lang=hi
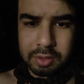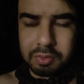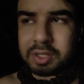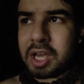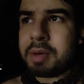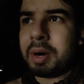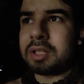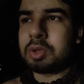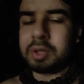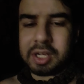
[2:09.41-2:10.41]
वो यही
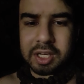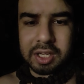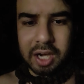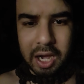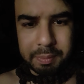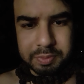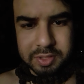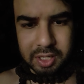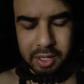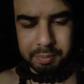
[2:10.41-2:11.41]
बात होगी कि आप
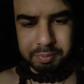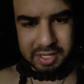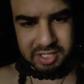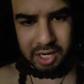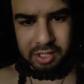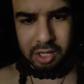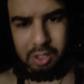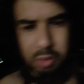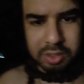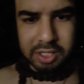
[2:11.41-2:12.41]
जा, मैं जान रहा
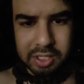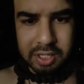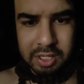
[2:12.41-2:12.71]
हूँ कि